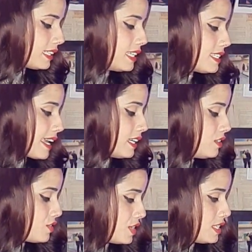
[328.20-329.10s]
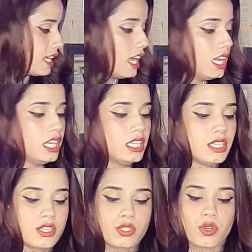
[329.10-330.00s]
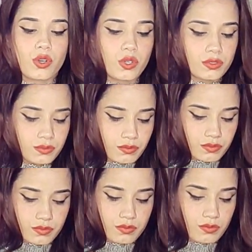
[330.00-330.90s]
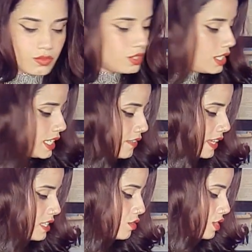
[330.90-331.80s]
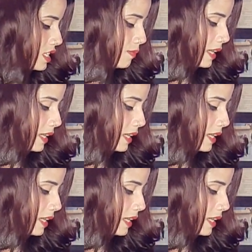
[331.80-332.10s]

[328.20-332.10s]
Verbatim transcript: करते हैं सेकेंड जीन्स का सो so, ये वाली जो जीन्स